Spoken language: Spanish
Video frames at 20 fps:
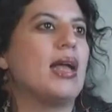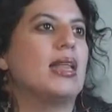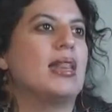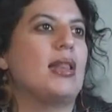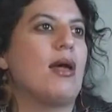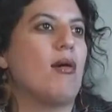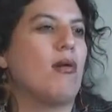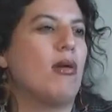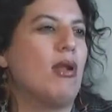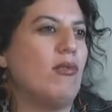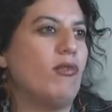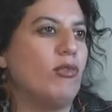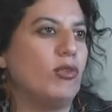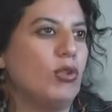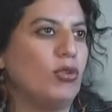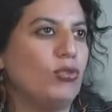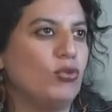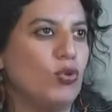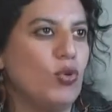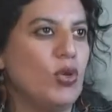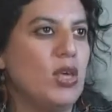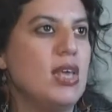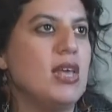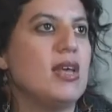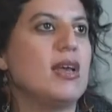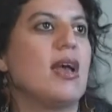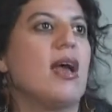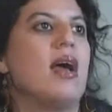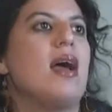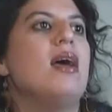que estaba con la foto de su
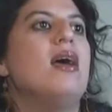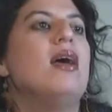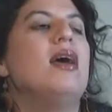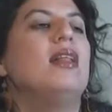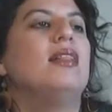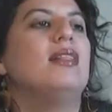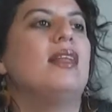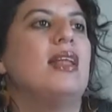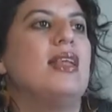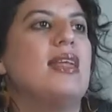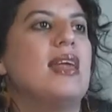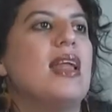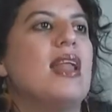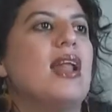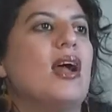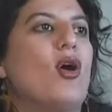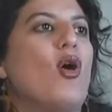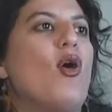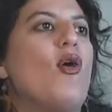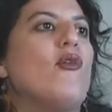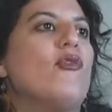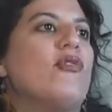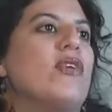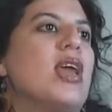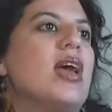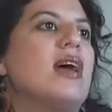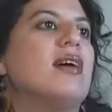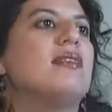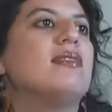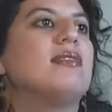hija, tenían la
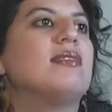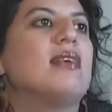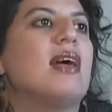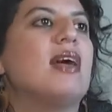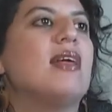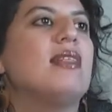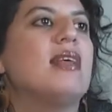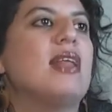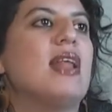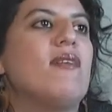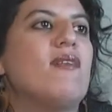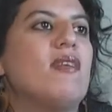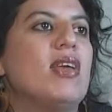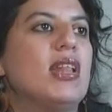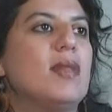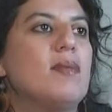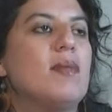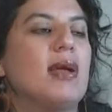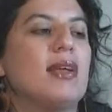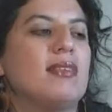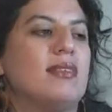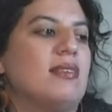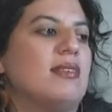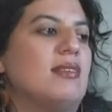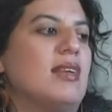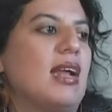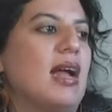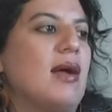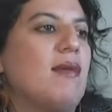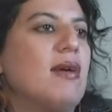confianza de la víctima que se
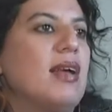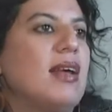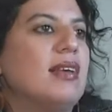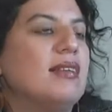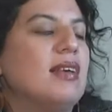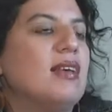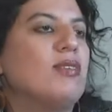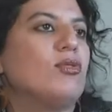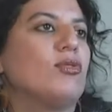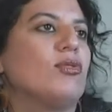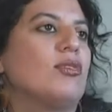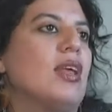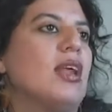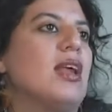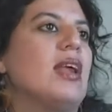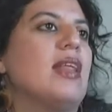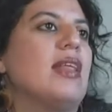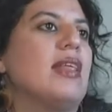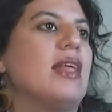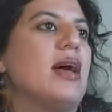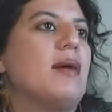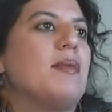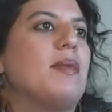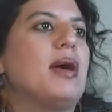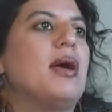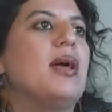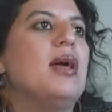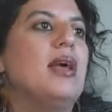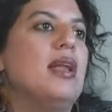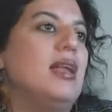acercaba a ella y Susana le
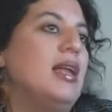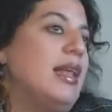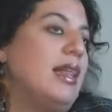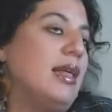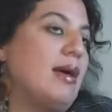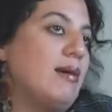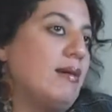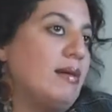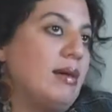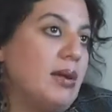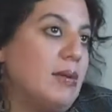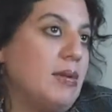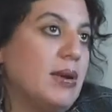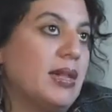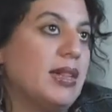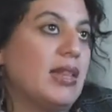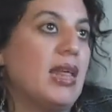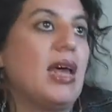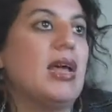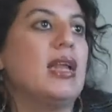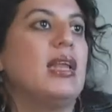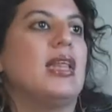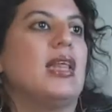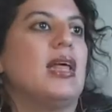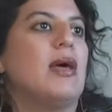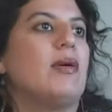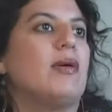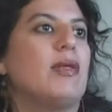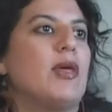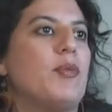daba, le daba la libertad y le
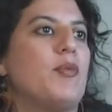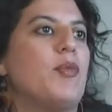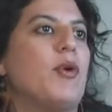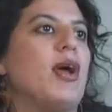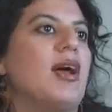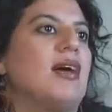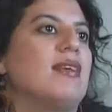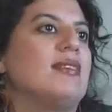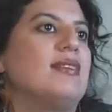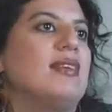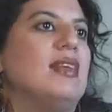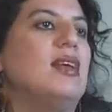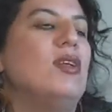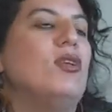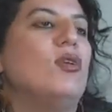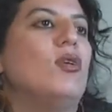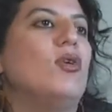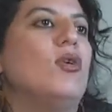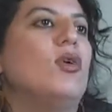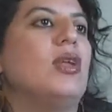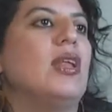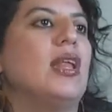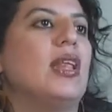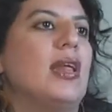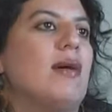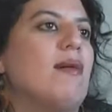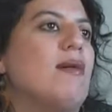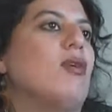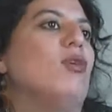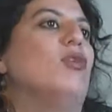daba después asilo y le
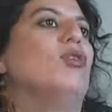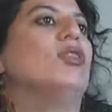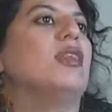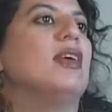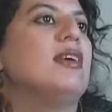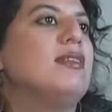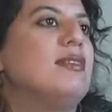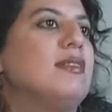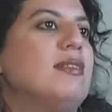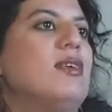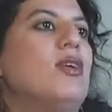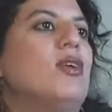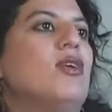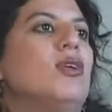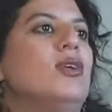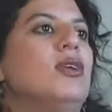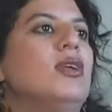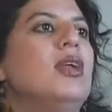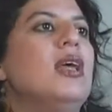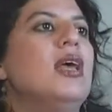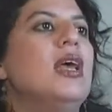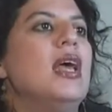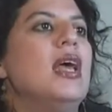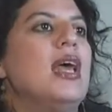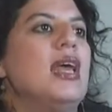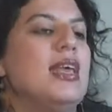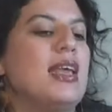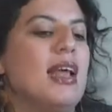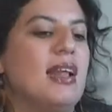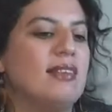daba contención
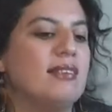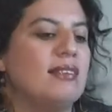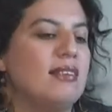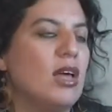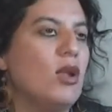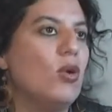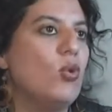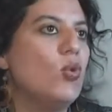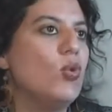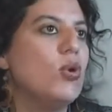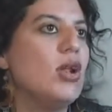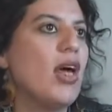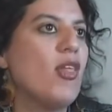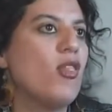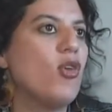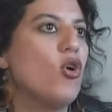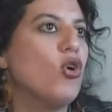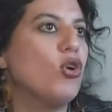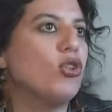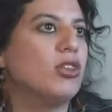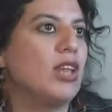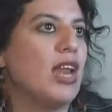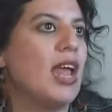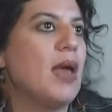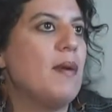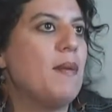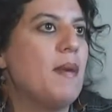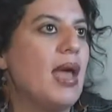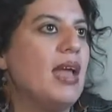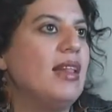y al ser una, dos,
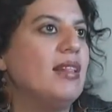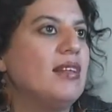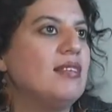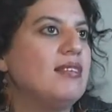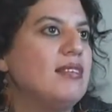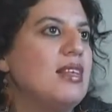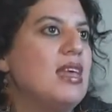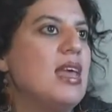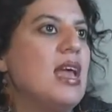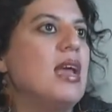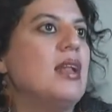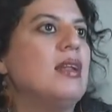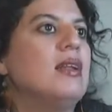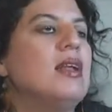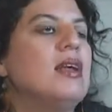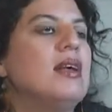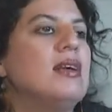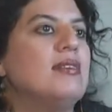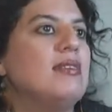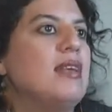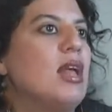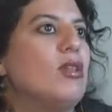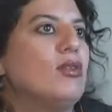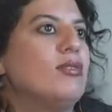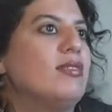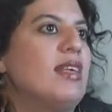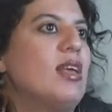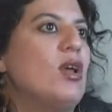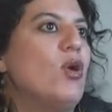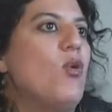tres, veinte, cien,
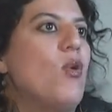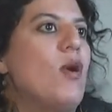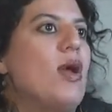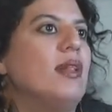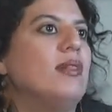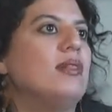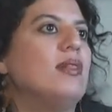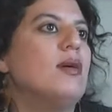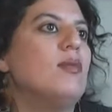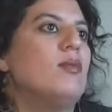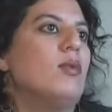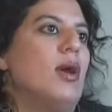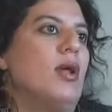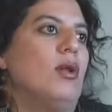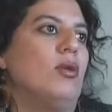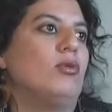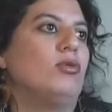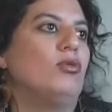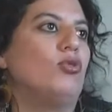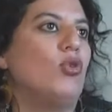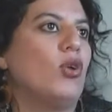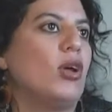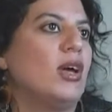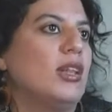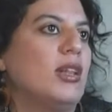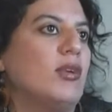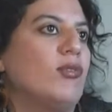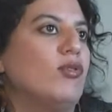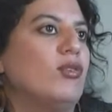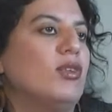ciento cincuenta, bueno, surge
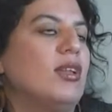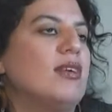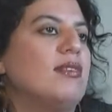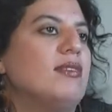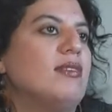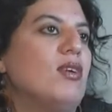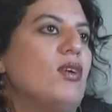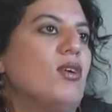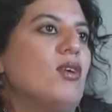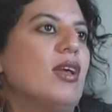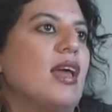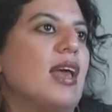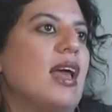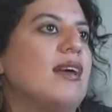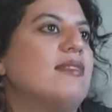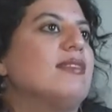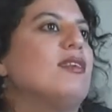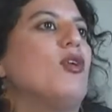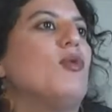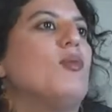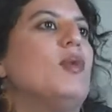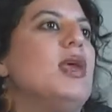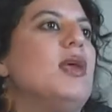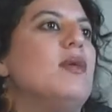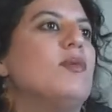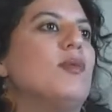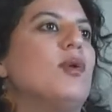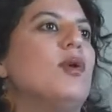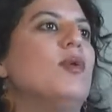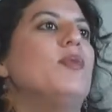esta fundación que hace lo
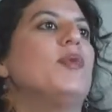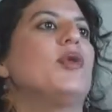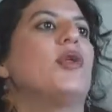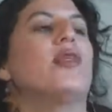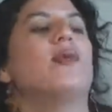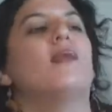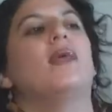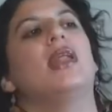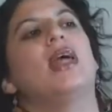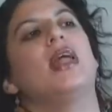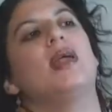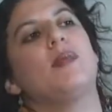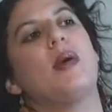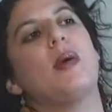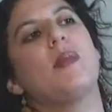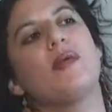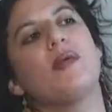mismo, pero de manera más